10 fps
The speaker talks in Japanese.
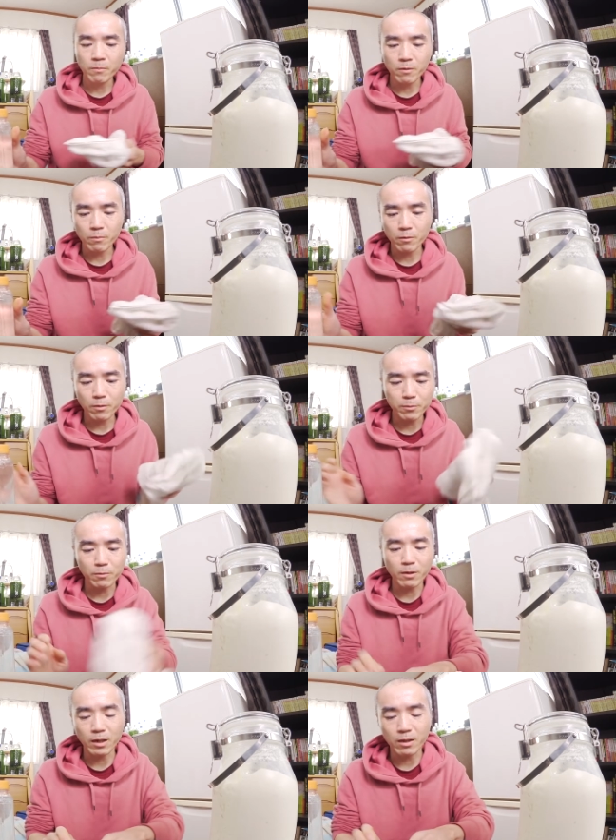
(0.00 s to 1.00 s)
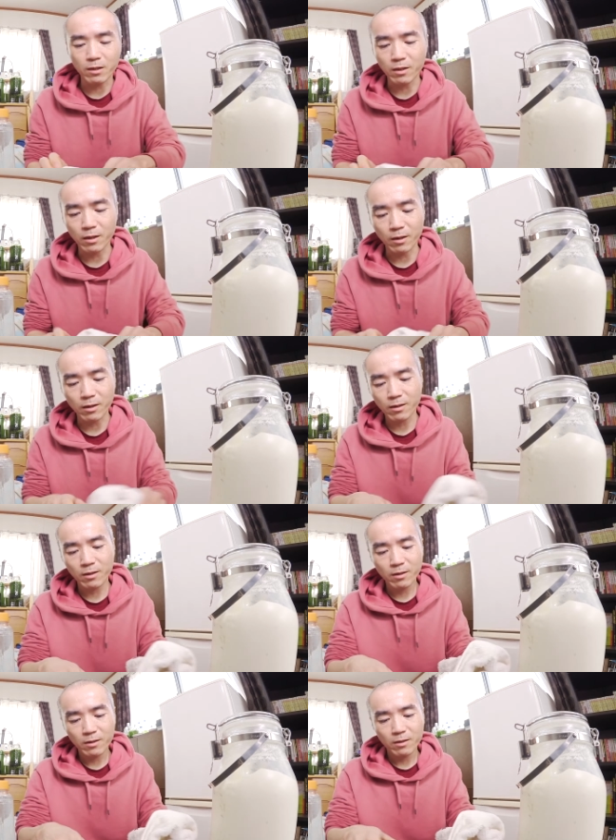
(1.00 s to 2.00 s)
もろもろ風呂入って
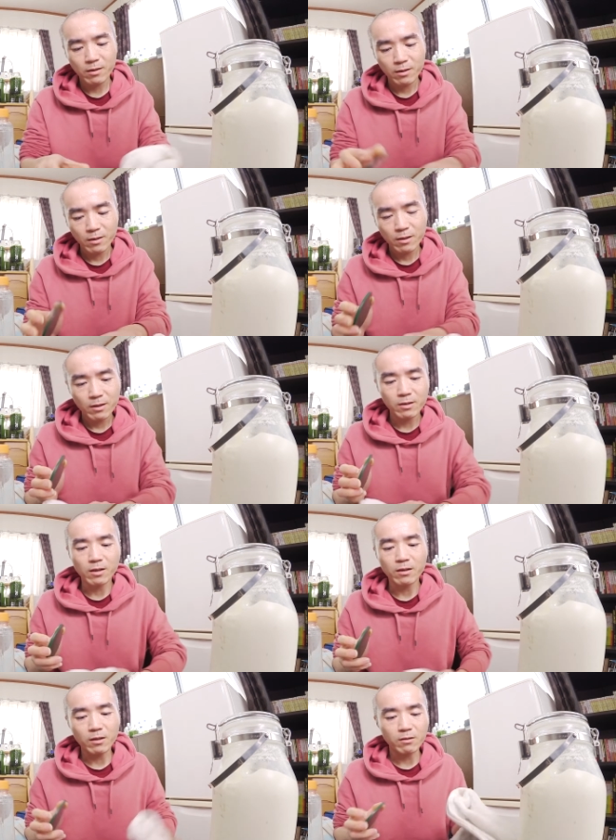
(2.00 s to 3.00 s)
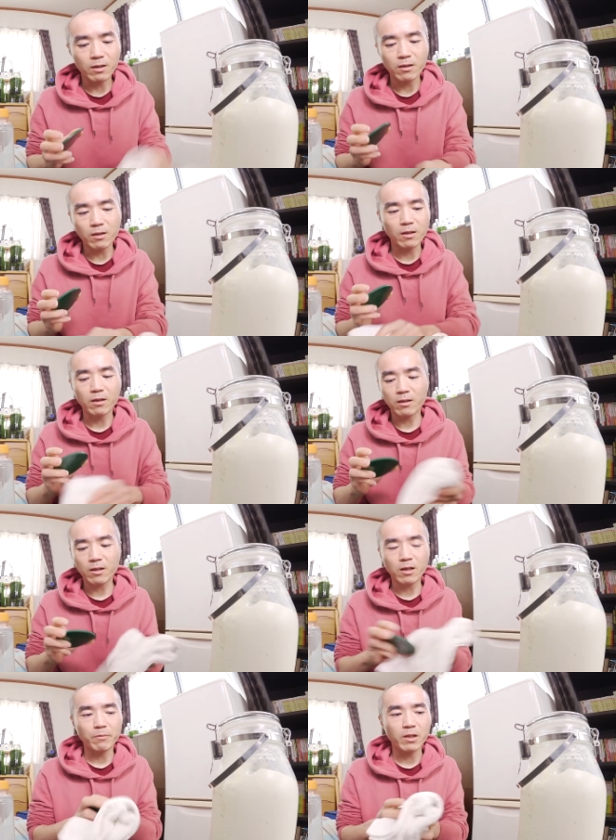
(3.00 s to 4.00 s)
洗濯やって
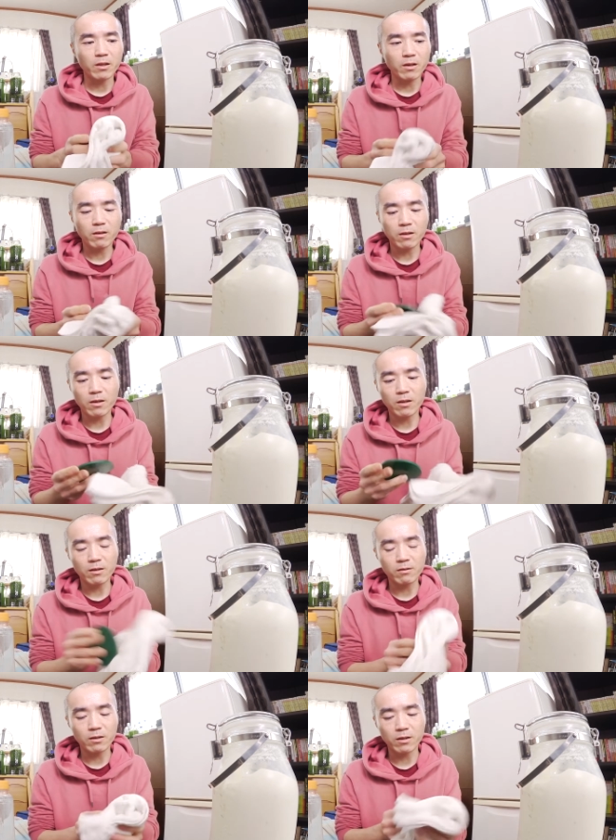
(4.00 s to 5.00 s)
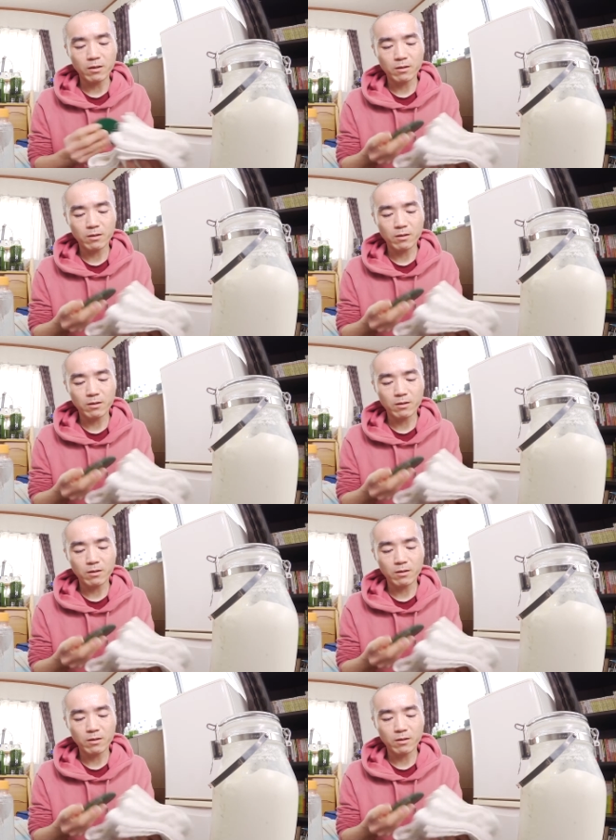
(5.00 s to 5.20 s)
神棚やってってやつね